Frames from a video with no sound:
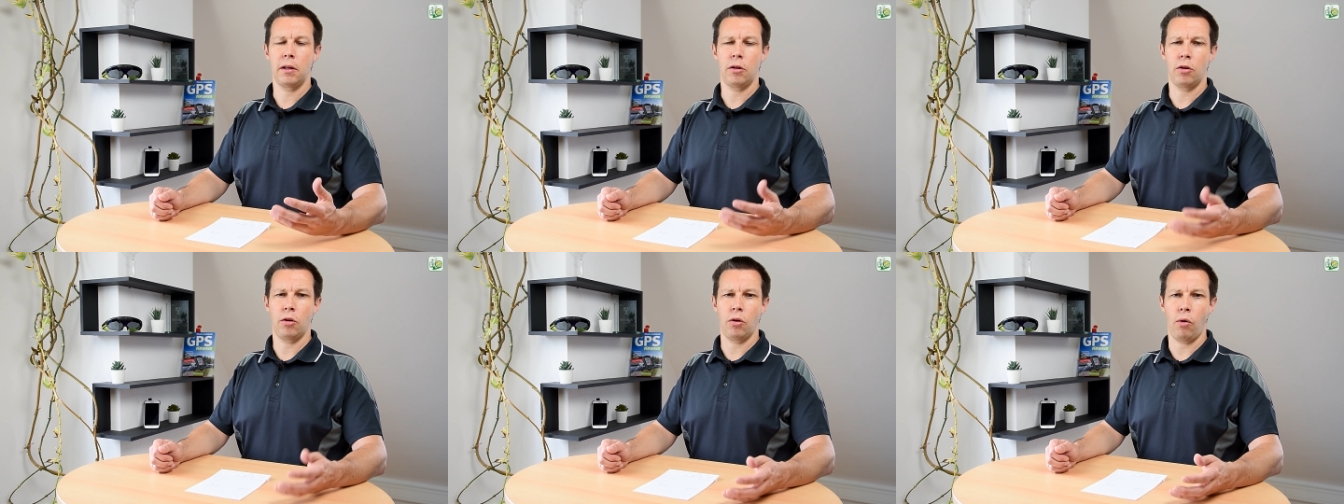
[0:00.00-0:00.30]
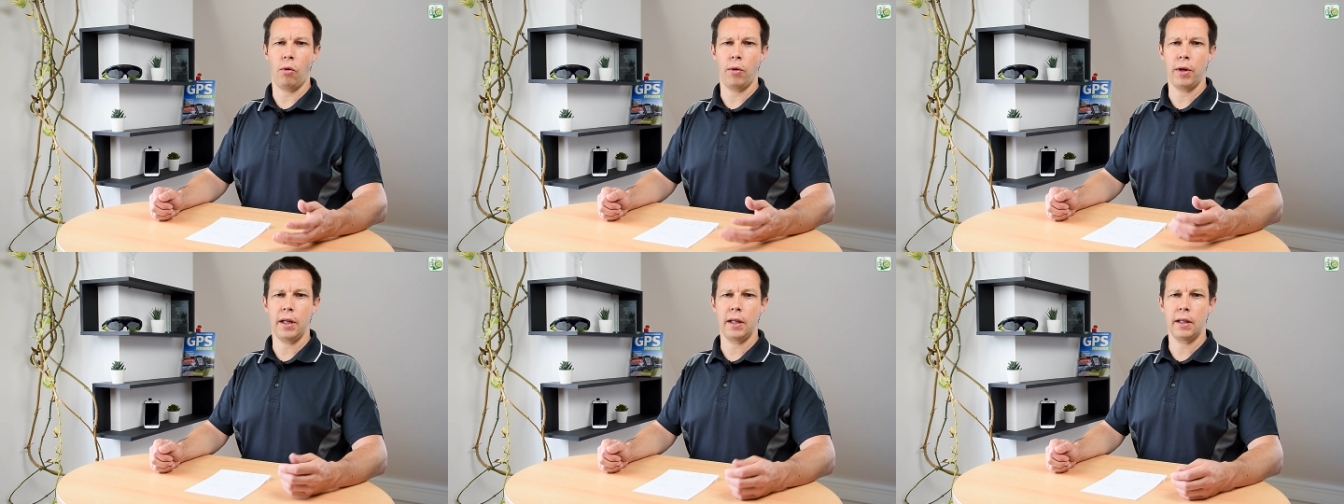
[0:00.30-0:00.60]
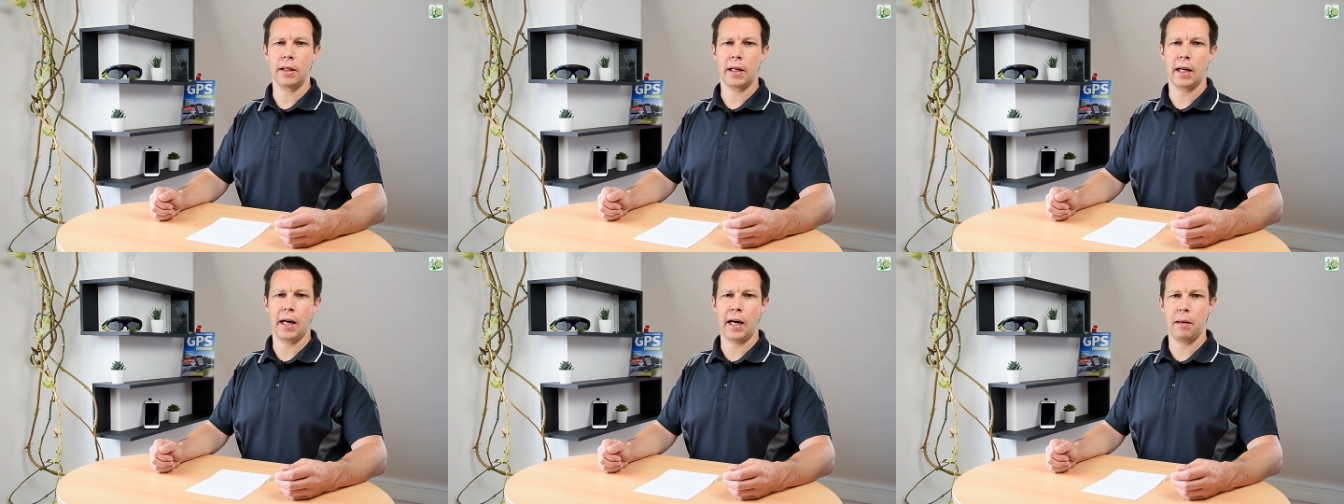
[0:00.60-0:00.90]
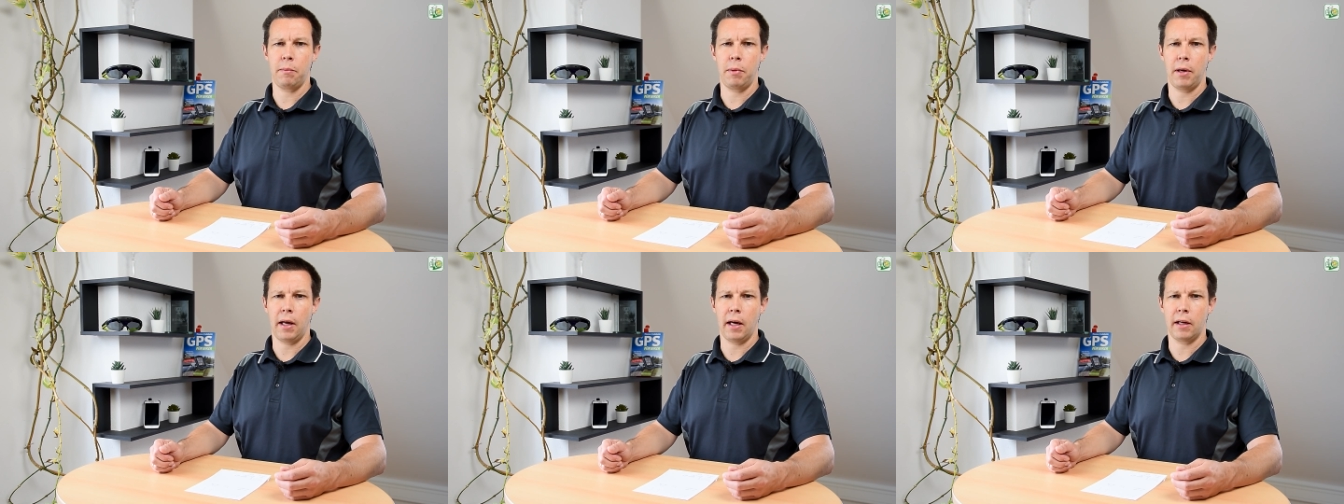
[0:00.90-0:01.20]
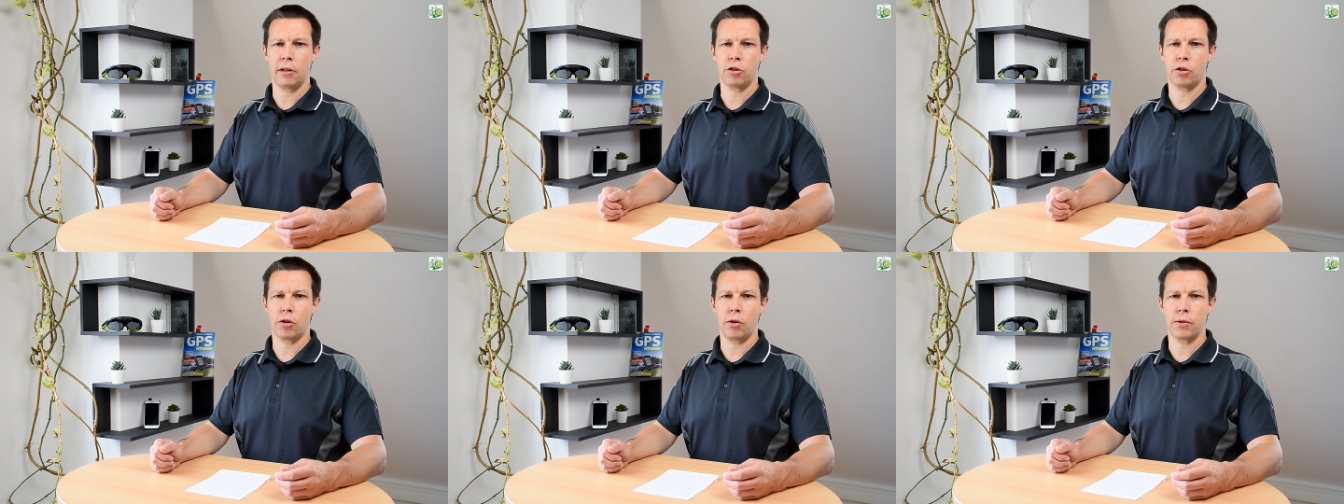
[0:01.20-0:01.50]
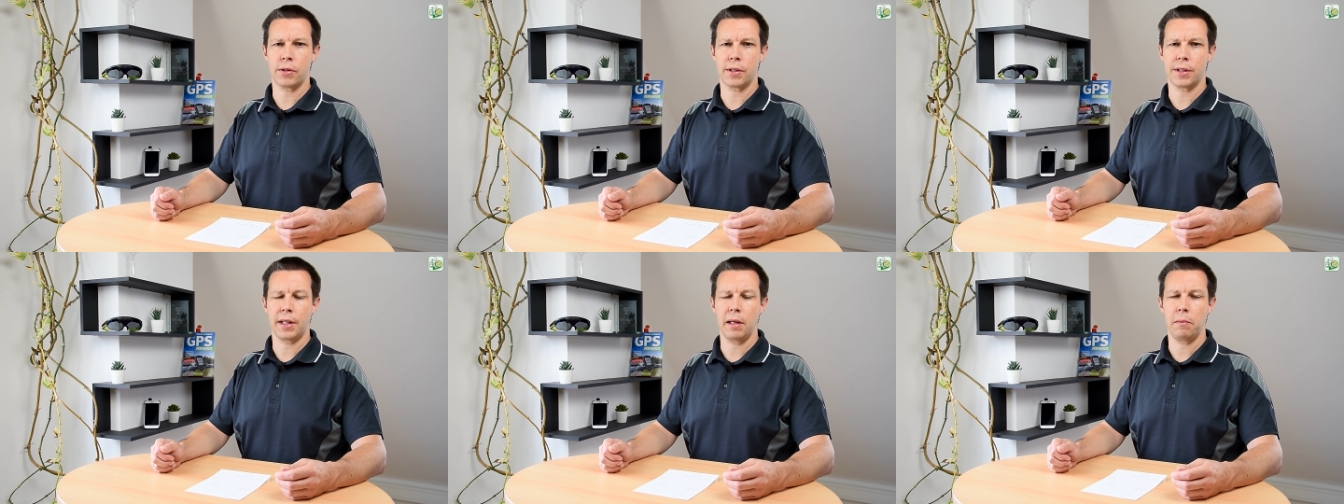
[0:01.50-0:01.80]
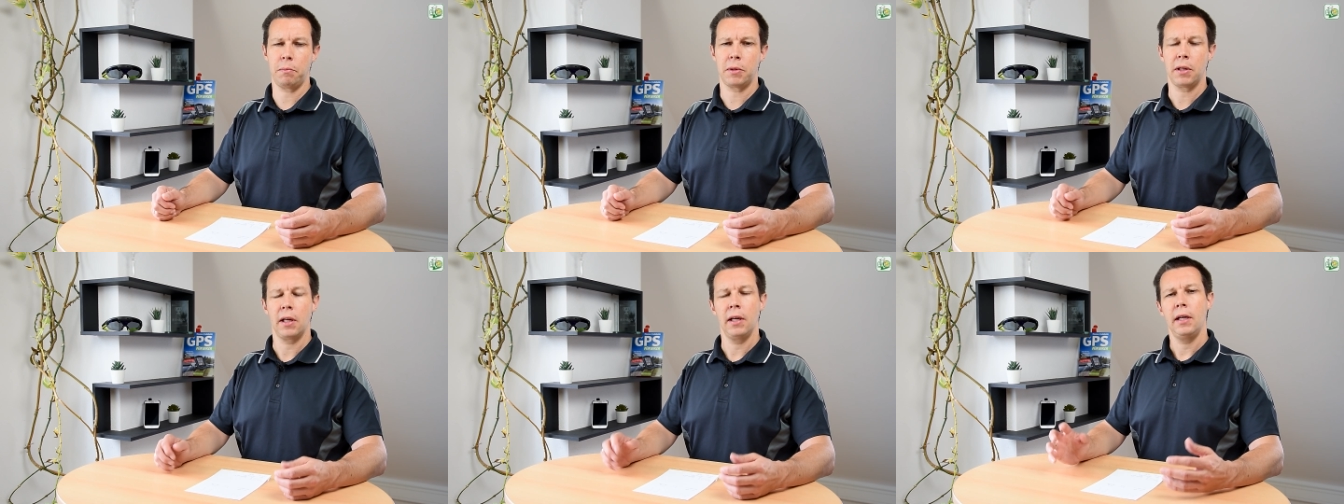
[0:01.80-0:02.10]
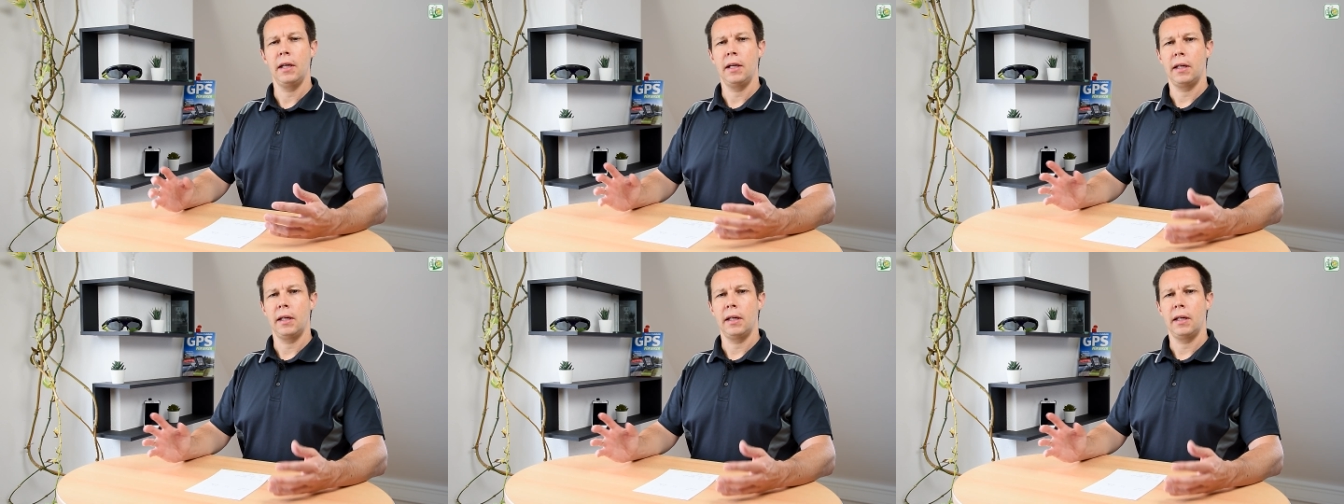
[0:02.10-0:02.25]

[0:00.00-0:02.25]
neuen Kabelanschluss gibt.